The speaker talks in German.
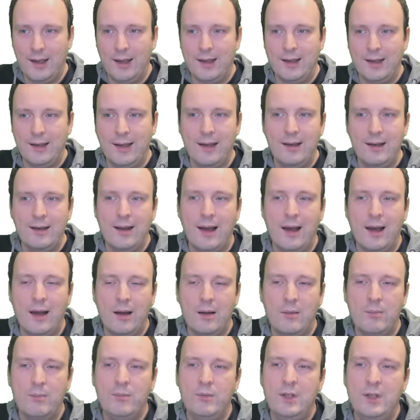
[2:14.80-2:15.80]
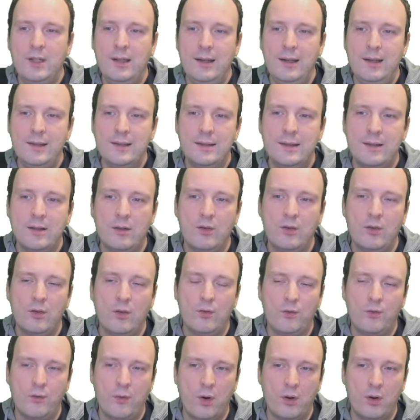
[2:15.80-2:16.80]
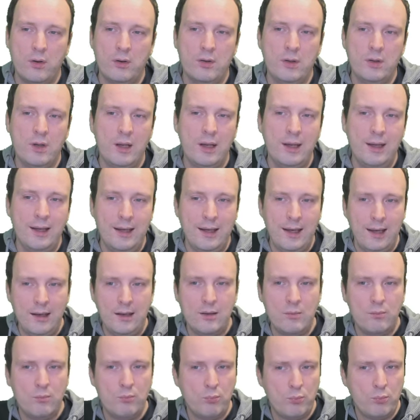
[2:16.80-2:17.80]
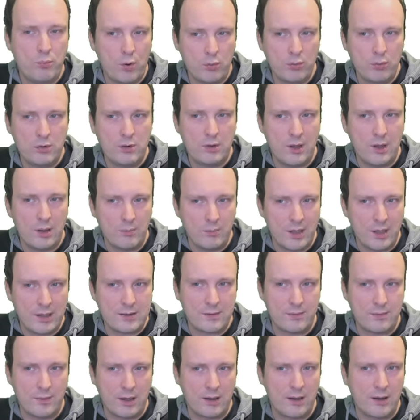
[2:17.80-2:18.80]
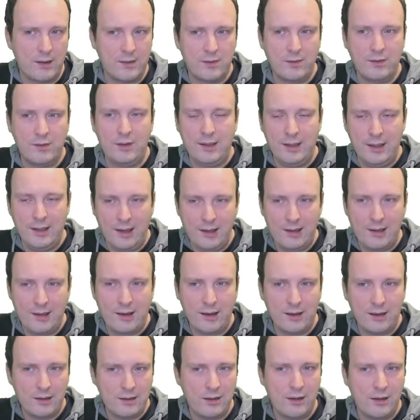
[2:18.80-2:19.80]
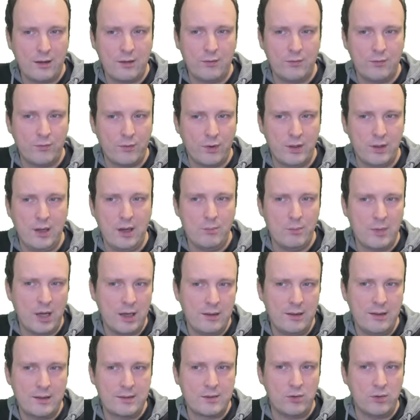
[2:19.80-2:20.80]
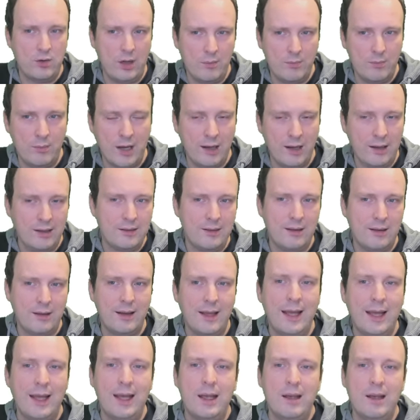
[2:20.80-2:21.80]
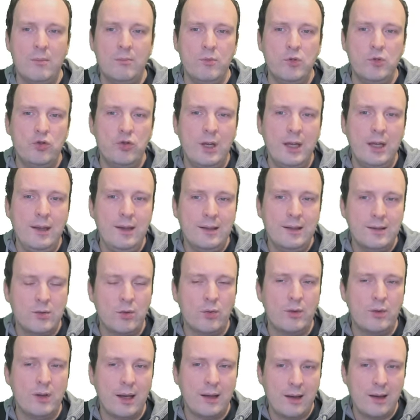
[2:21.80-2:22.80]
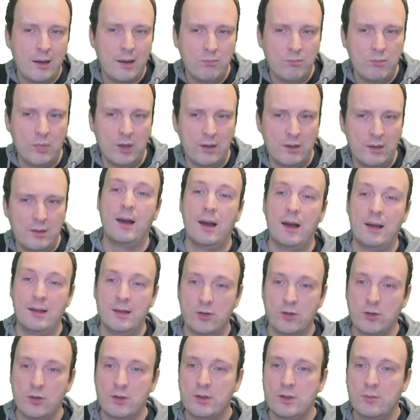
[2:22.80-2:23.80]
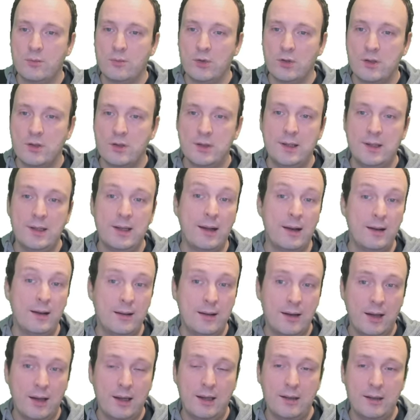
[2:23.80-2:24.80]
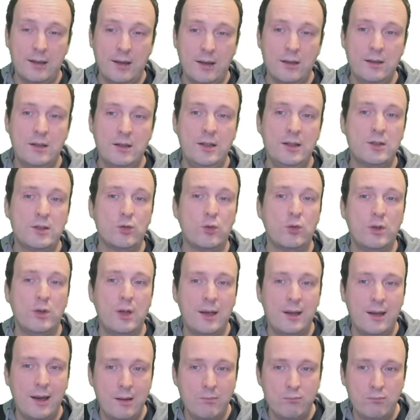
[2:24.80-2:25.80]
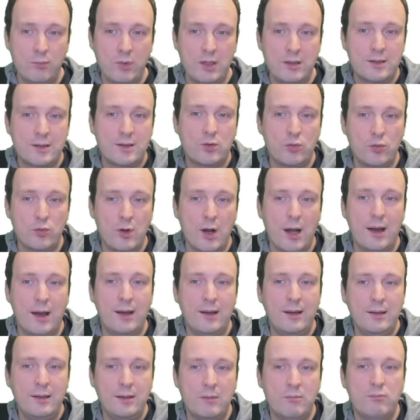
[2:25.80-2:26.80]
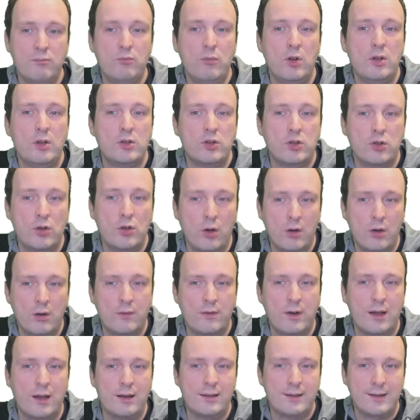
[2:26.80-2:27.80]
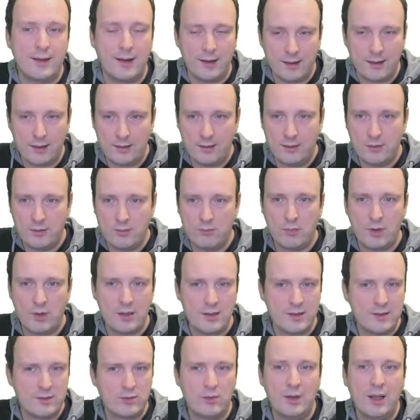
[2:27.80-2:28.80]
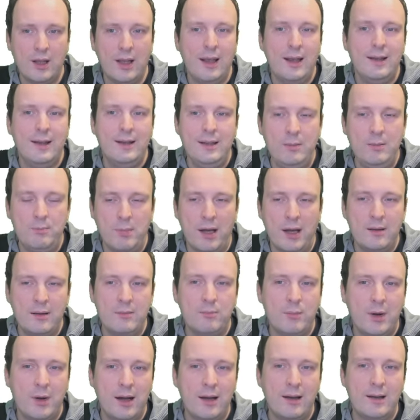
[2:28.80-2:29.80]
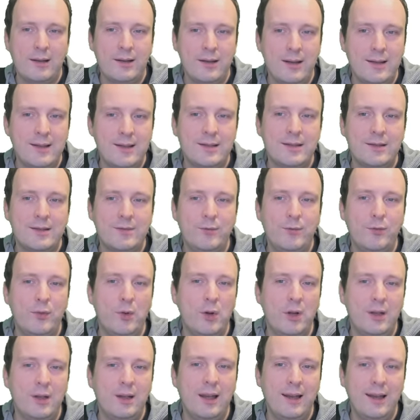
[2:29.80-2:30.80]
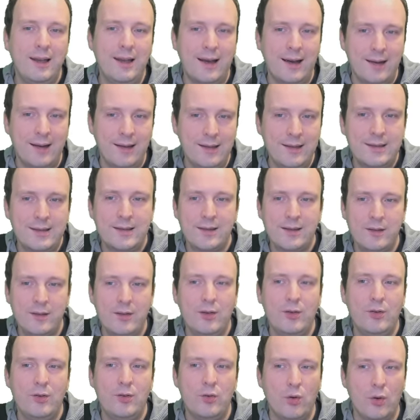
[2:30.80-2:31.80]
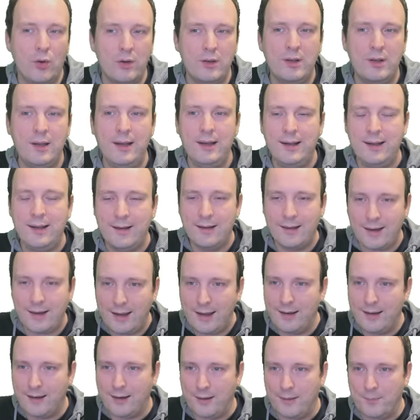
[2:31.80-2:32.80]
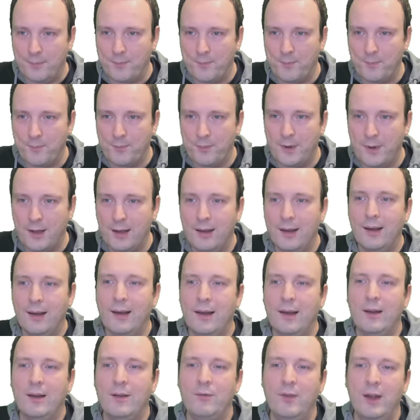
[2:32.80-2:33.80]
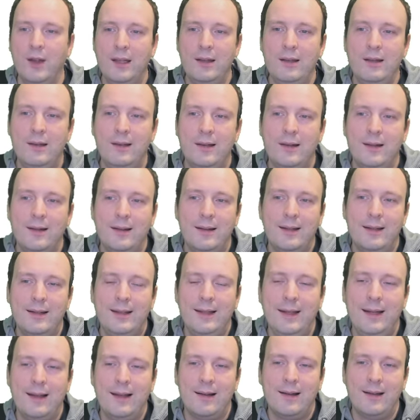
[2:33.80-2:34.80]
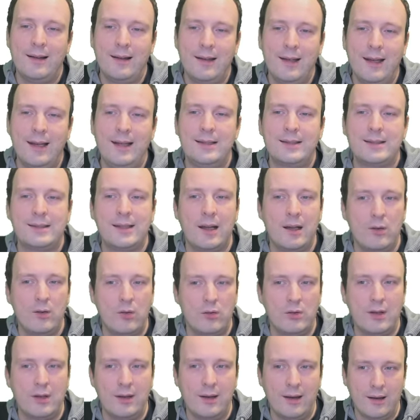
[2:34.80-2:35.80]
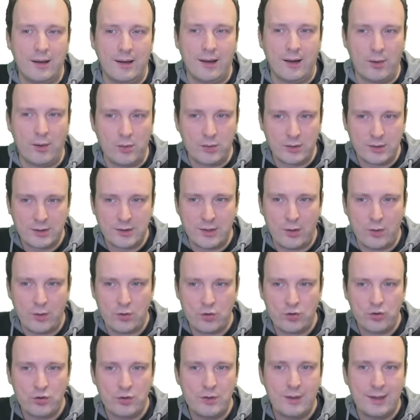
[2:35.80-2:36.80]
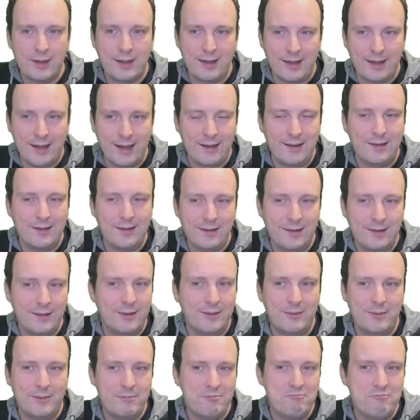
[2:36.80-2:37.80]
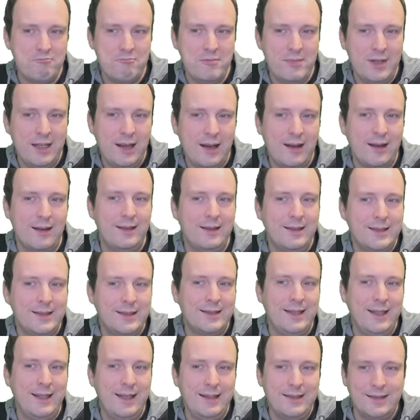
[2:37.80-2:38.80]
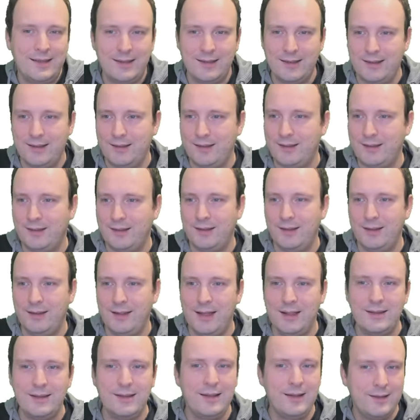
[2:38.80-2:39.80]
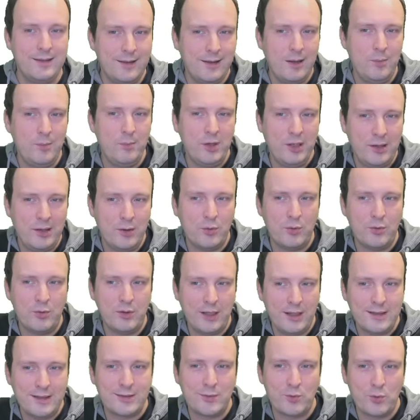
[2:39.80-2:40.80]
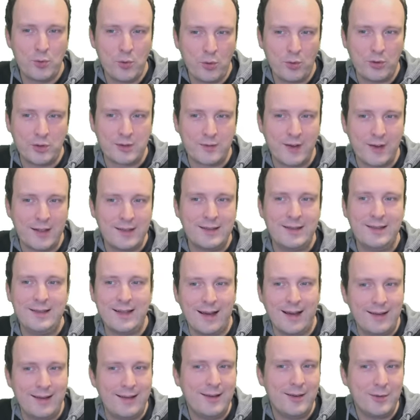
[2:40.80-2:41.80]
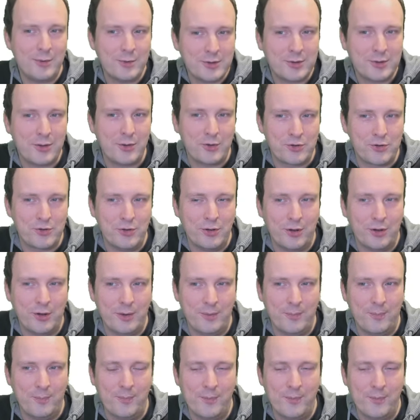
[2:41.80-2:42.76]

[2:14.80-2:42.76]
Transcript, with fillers: dann haben diese von jedem Punkt im Netzwerk, also jeder Rechner, von jedem Rechner zu jedem Rechner, bestehen diese 100 Mbit. Ansonsten müssten sich alle Rechner diese 100 Mbit zu einem Server teilen. Also die Bandbreite ist für den Einzelnen deutlich geringer. Wenn äh, die allerdings Teile untereinander austauschen, dann äh, ja, ist, diese, ist diese Limitierung nicht so groß, weil sie Teile austauschen können.